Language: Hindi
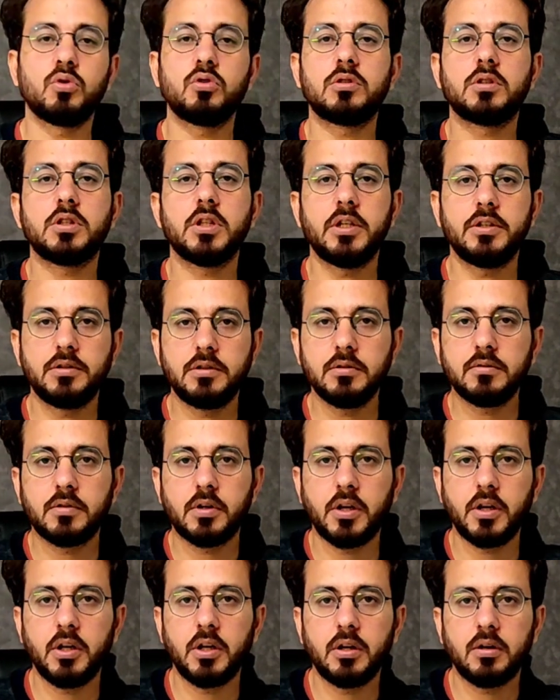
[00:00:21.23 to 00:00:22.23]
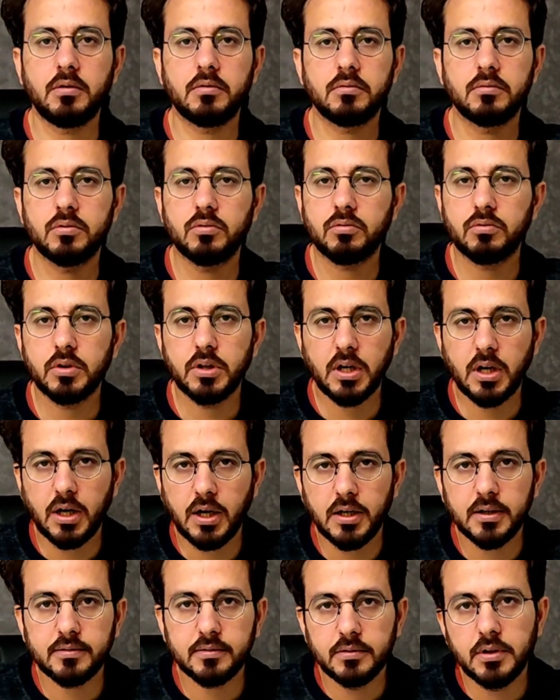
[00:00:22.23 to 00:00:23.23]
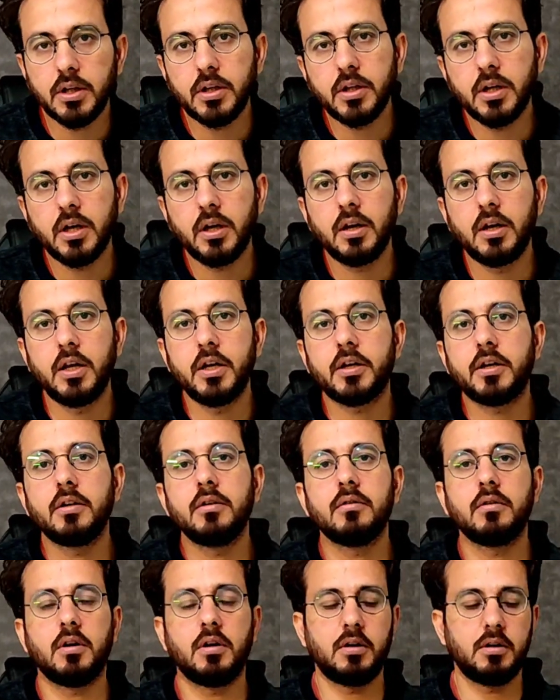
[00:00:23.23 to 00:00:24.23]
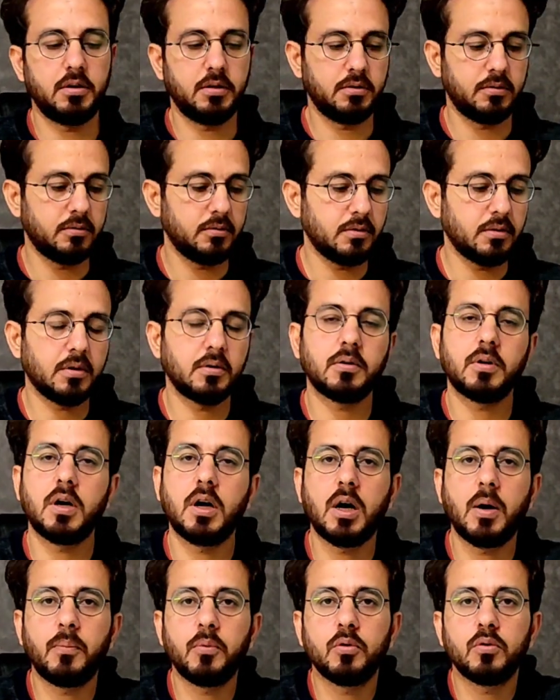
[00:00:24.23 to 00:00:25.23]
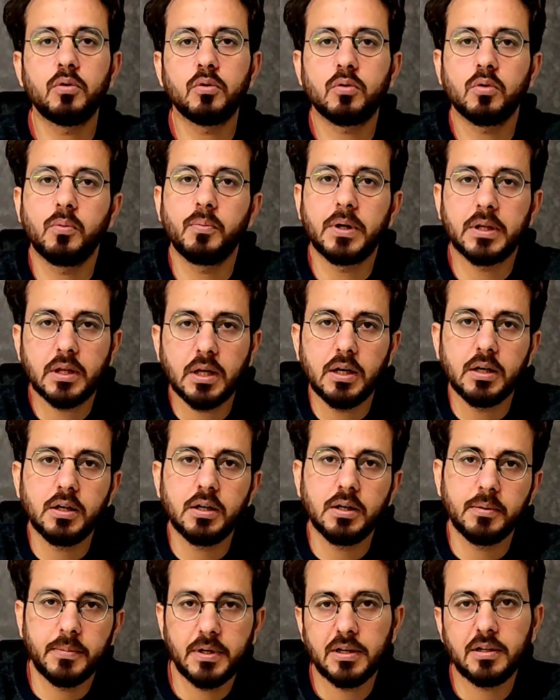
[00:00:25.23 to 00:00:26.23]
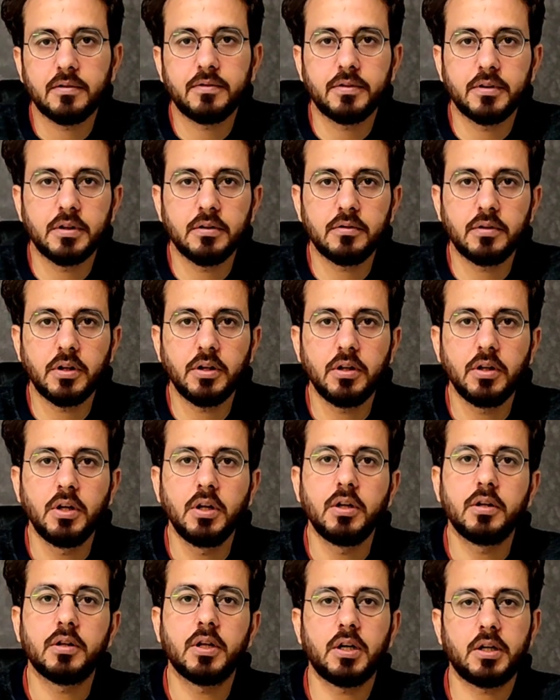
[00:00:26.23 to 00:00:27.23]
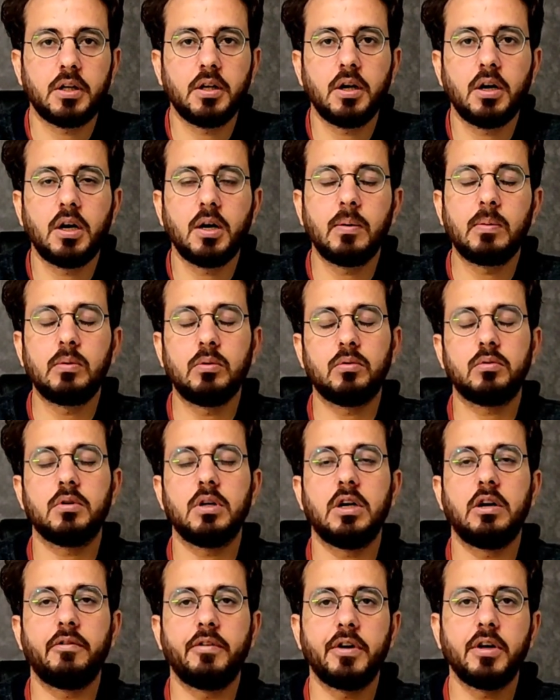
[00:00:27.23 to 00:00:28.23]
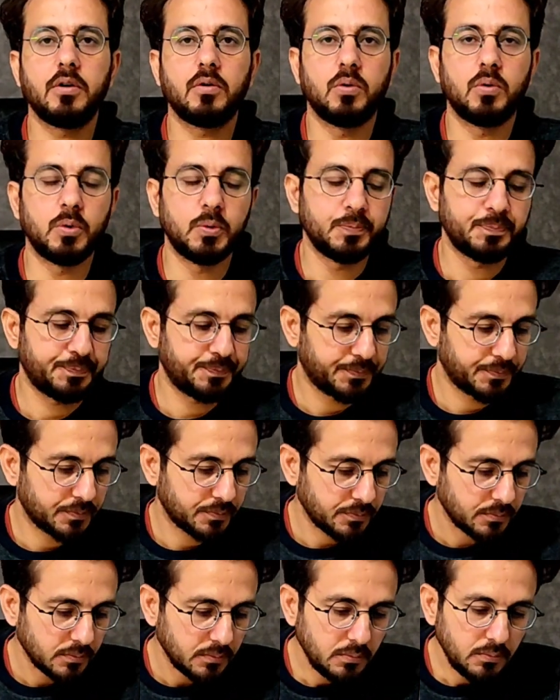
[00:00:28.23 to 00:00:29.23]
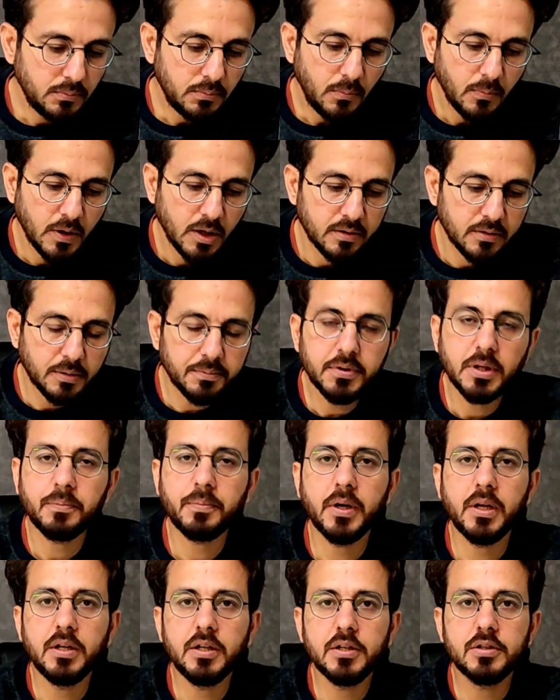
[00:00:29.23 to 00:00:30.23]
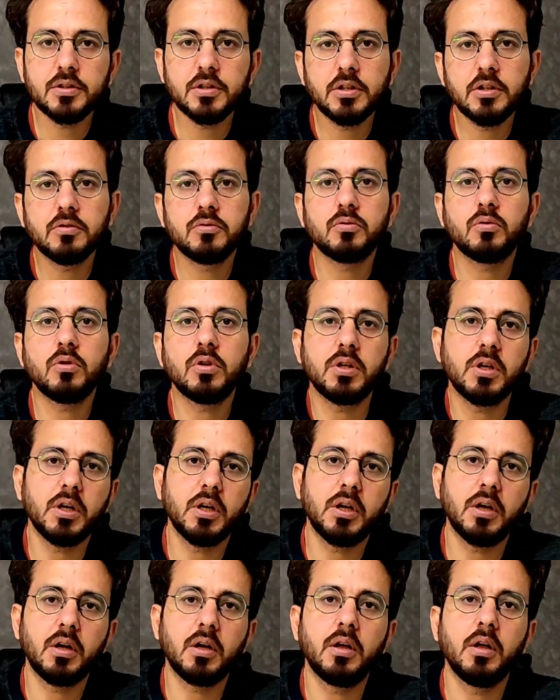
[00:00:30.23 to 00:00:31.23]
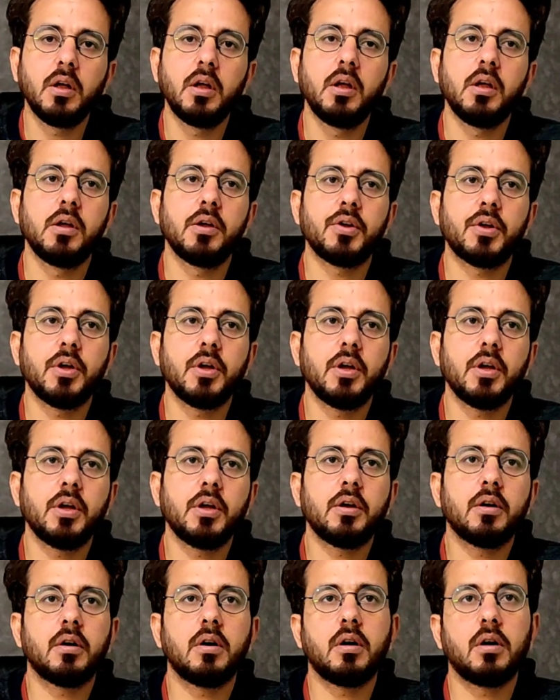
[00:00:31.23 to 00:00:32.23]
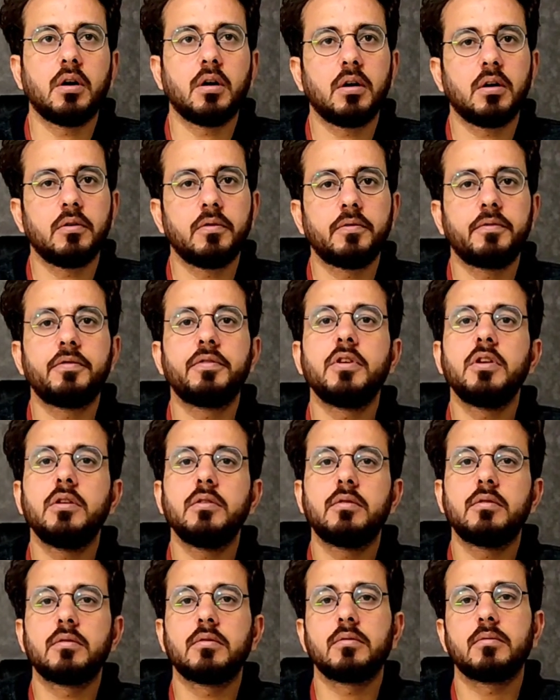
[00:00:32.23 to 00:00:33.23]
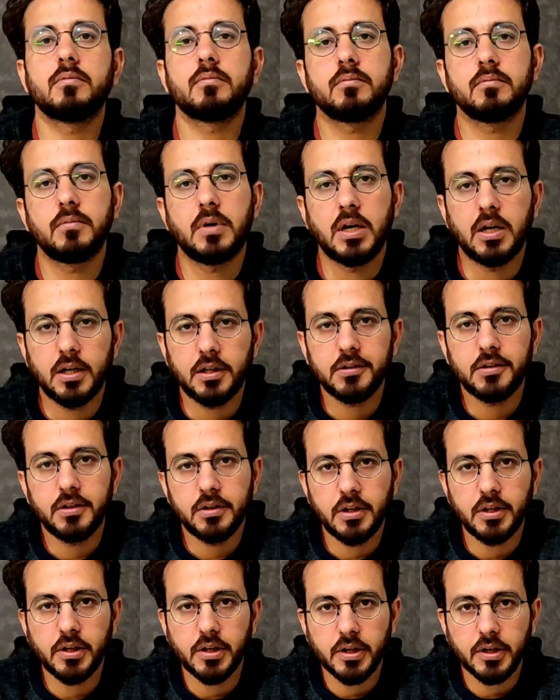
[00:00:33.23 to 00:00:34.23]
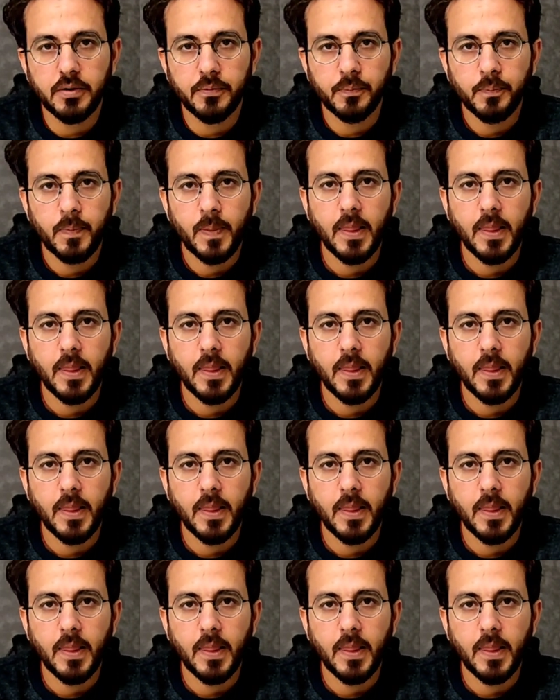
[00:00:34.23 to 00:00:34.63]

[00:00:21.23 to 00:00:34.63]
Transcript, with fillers: जो चेंजेस हैं वो तो कोई ख़ास नहीं है लेकिन आप लोगों को बताना हमारा फ़र्ज़ है ताकि आप लोग अवेयर हों सबसे पहली चीज़ तो ये है कि फ़ीस बढ़ा दी गई है